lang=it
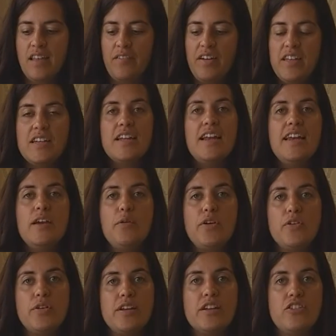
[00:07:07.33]
Se avete del
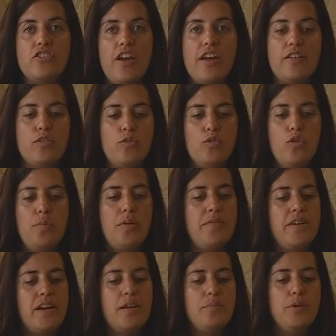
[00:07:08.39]
liquido in eccesso dopo
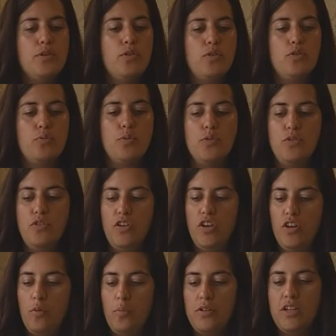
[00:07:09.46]
aver riempito lo
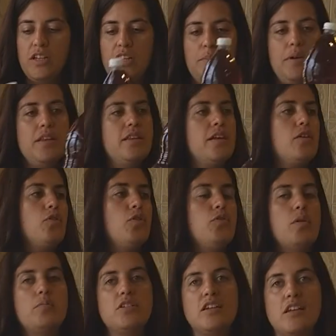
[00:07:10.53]
spruzzino, potete metterlo in
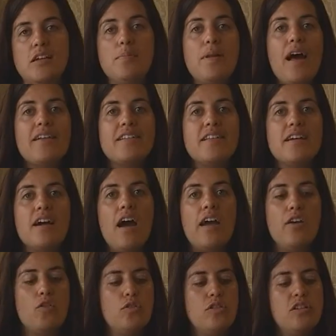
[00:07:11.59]
una bottiglia di
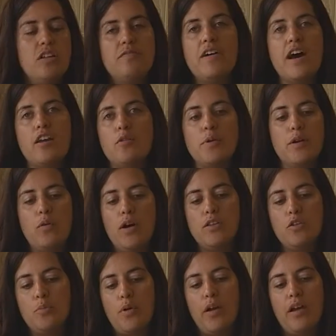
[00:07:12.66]
plastica e conservarlo per
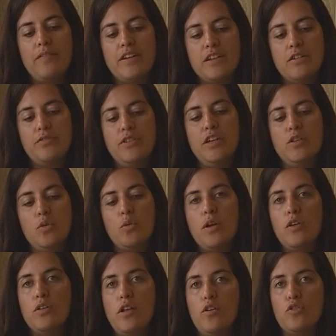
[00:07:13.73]
quando poi avrete finito
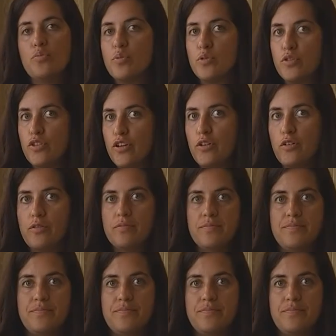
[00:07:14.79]
quello nello spruzzino.